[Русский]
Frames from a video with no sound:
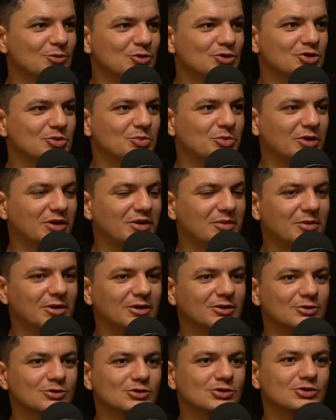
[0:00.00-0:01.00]
можно
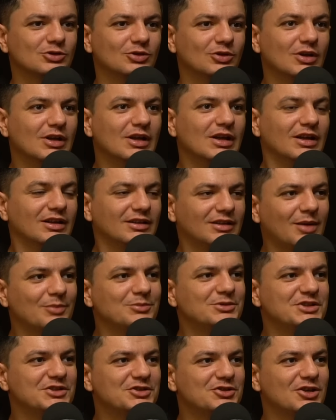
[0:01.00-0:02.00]
понимать то, что там
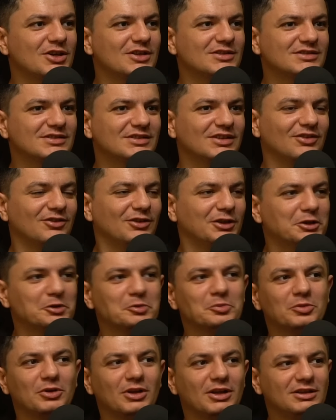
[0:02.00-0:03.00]
сейчас а, в
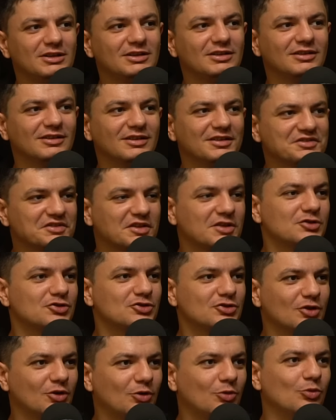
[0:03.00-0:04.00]
этом плане
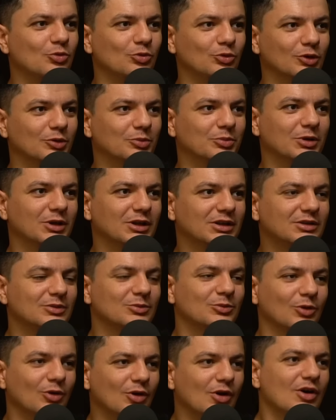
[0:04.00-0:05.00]
достаточно худо.
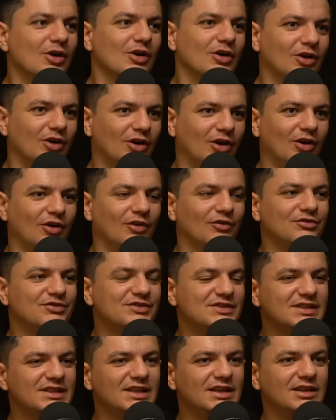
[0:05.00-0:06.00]
Поэтому Э,
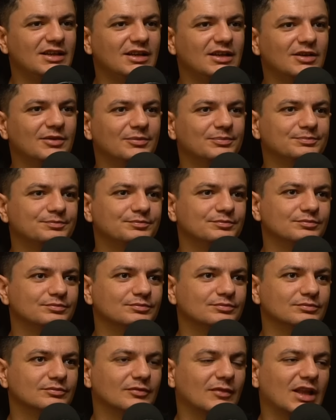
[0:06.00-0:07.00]
все,
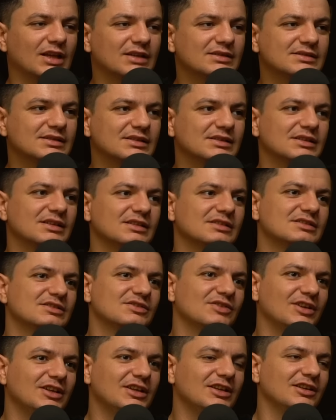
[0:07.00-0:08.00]
так сказать,
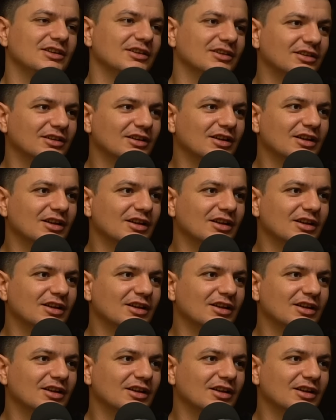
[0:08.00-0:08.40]
свои,